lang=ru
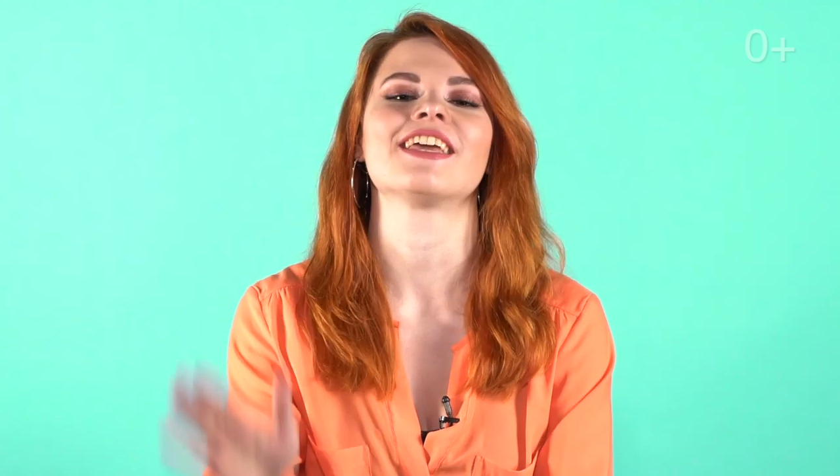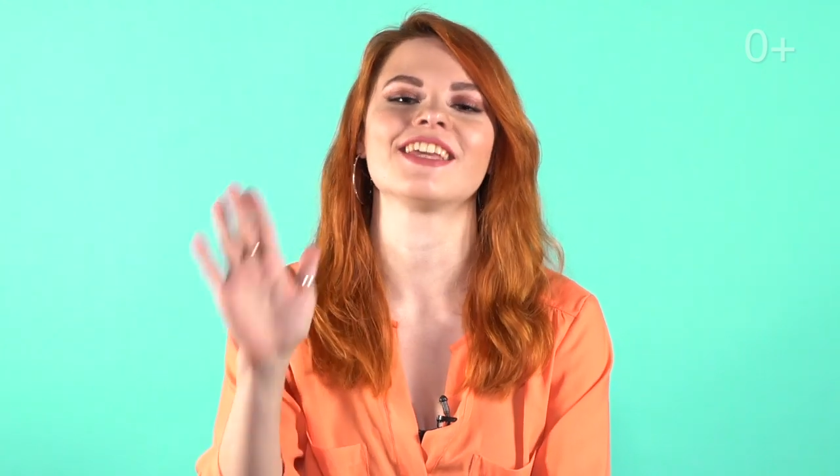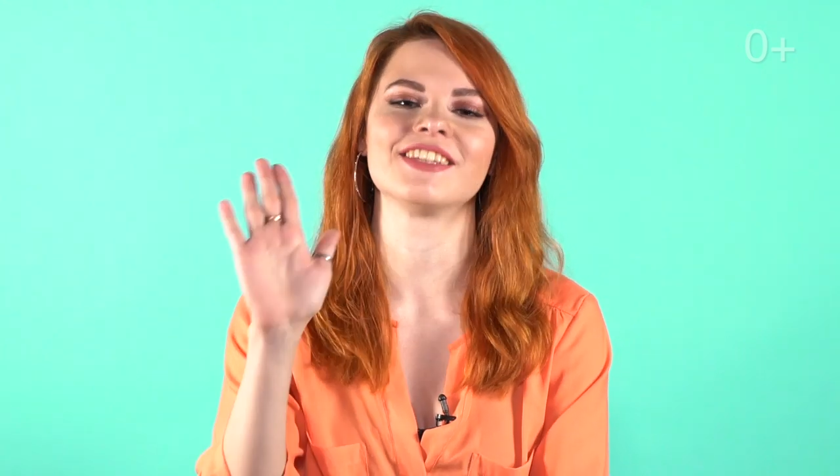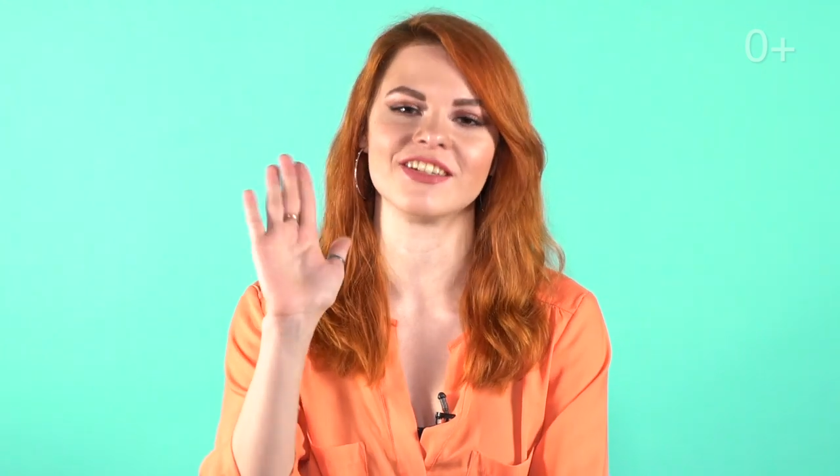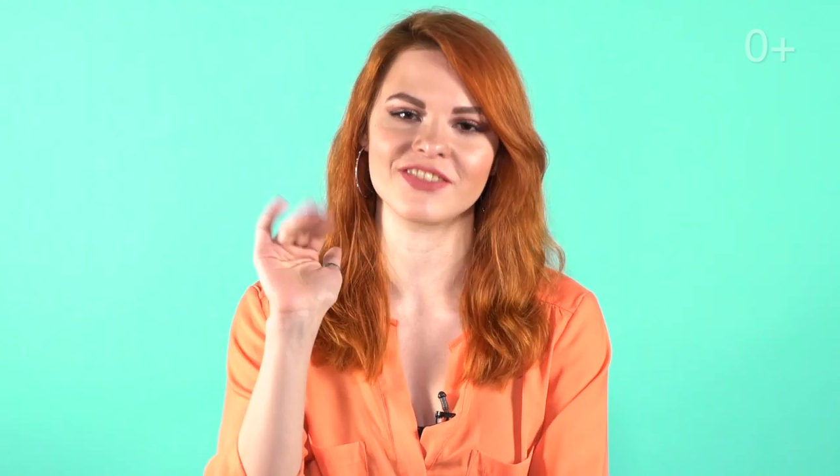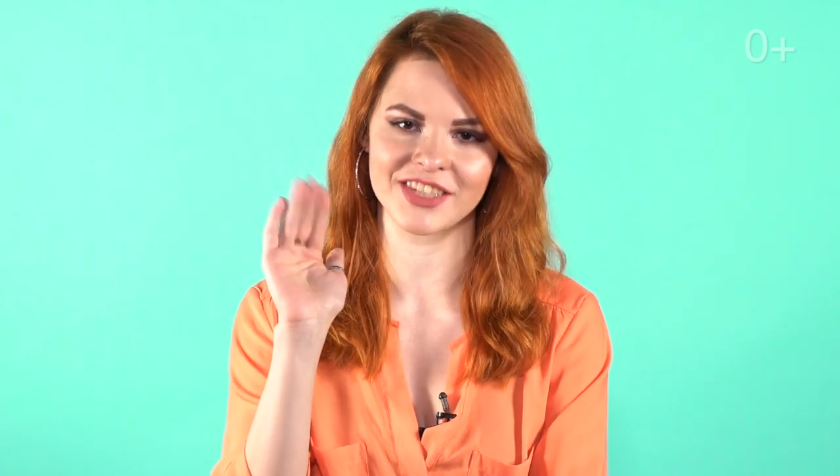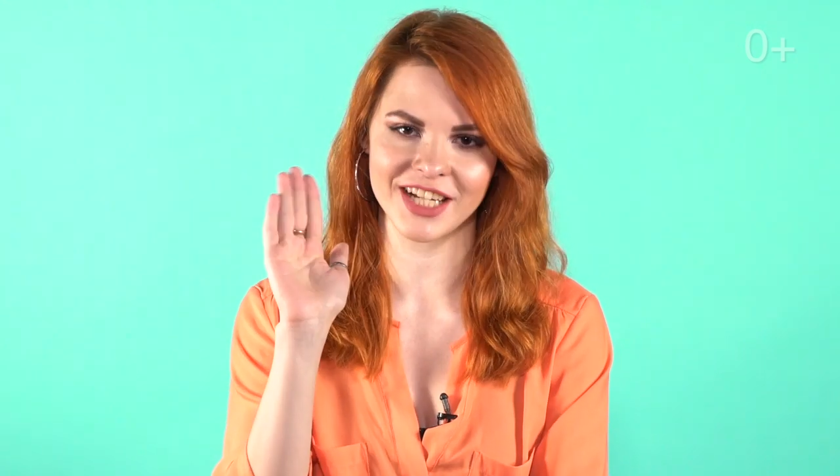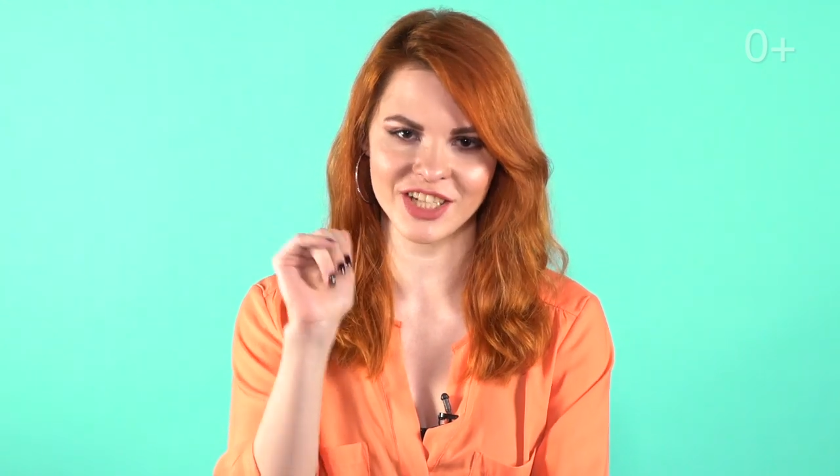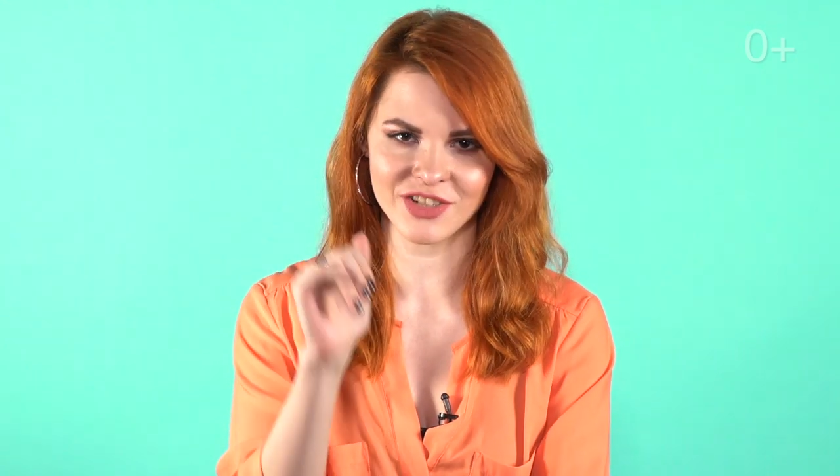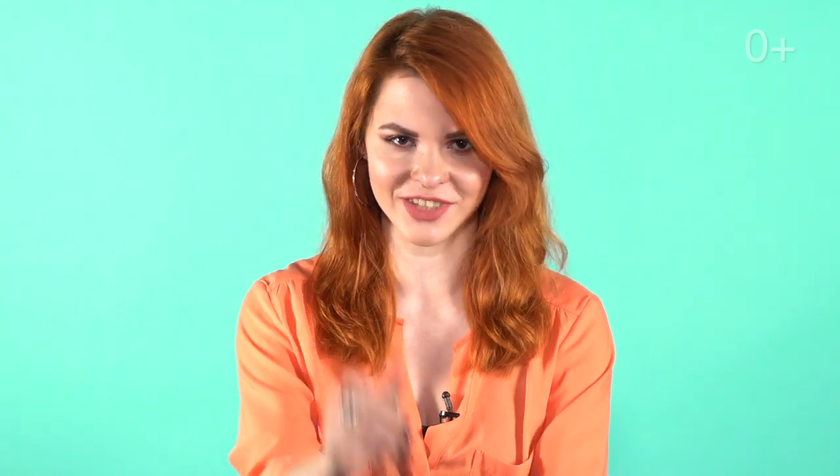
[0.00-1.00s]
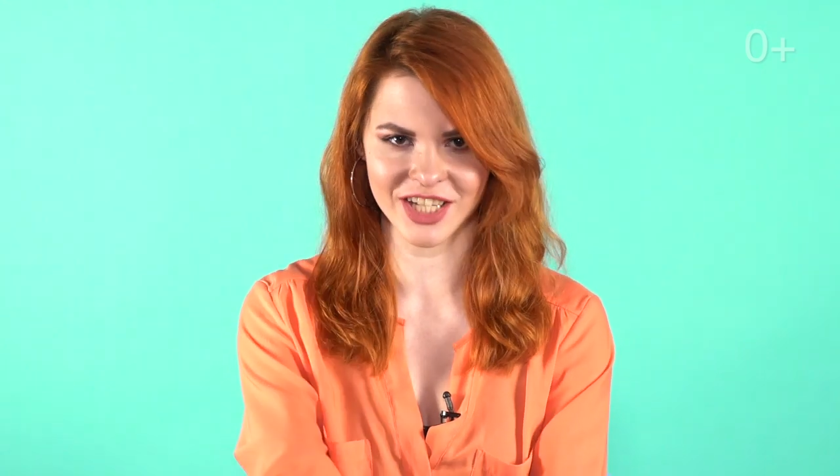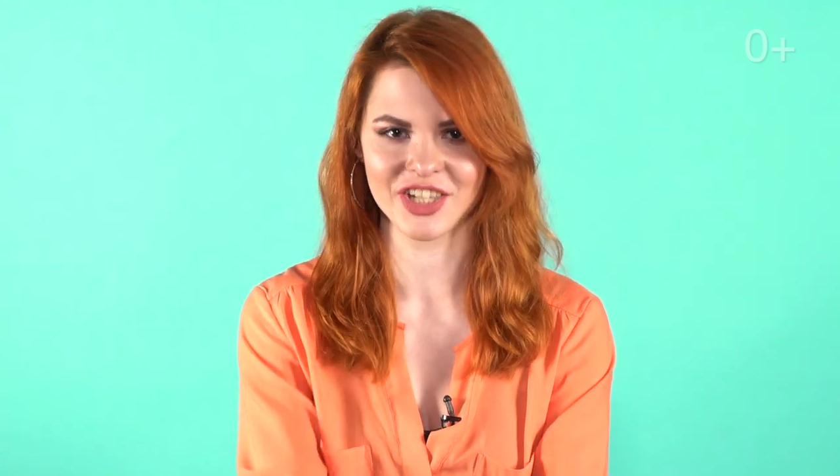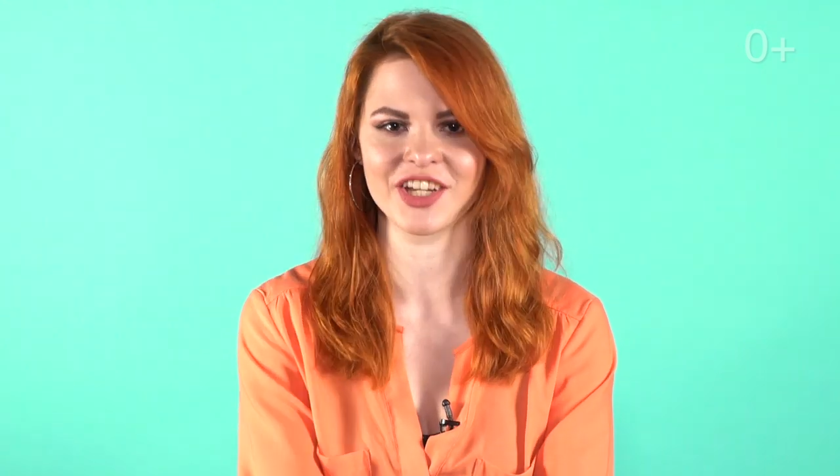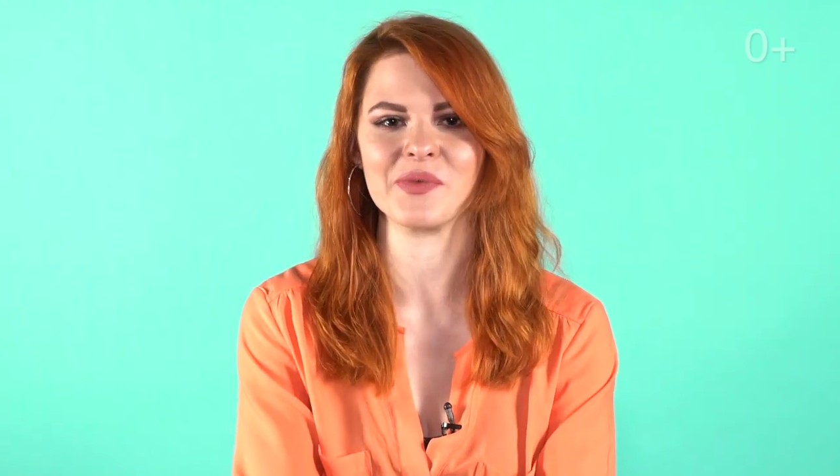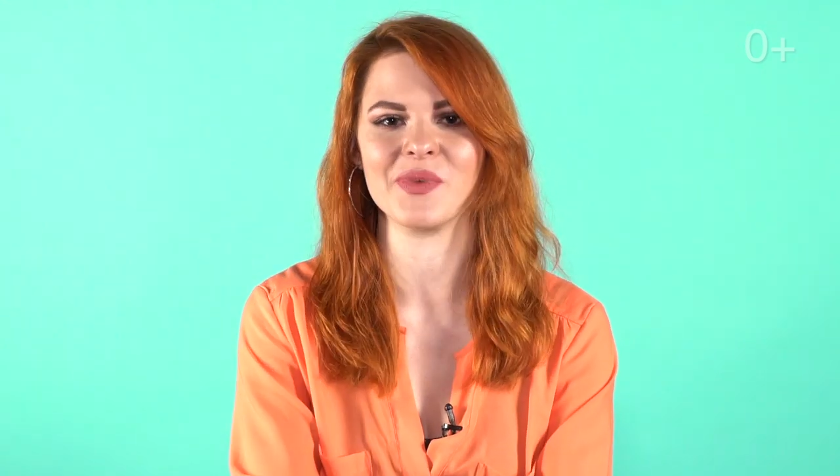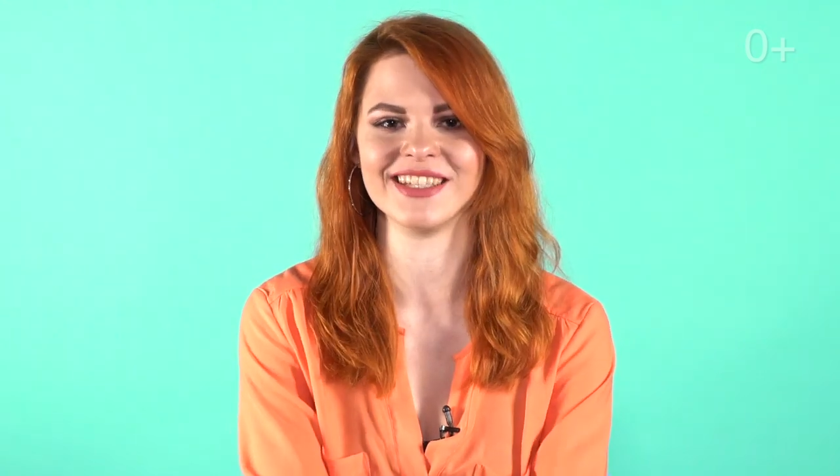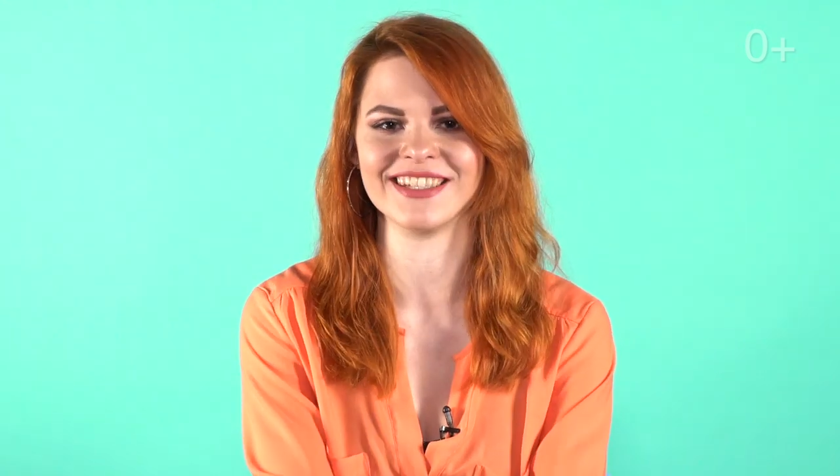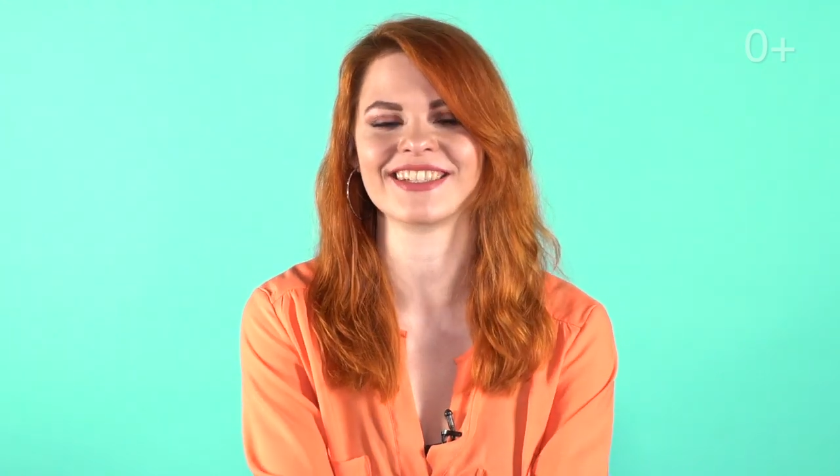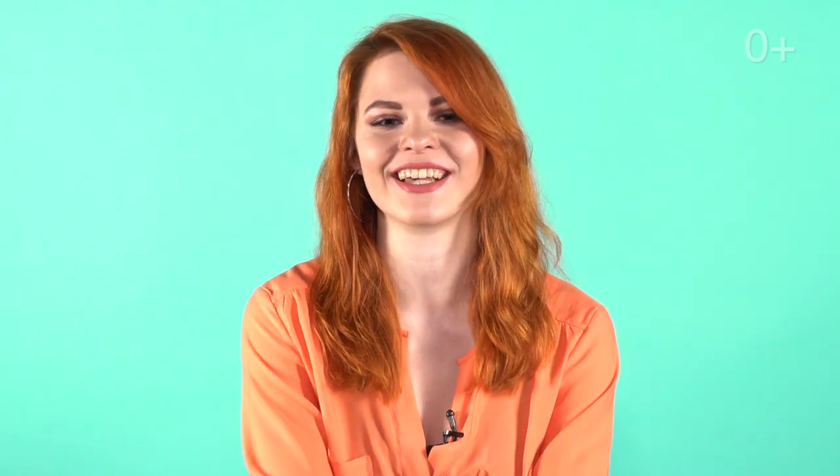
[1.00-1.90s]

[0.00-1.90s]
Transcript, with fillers: и до встречи в нашей команде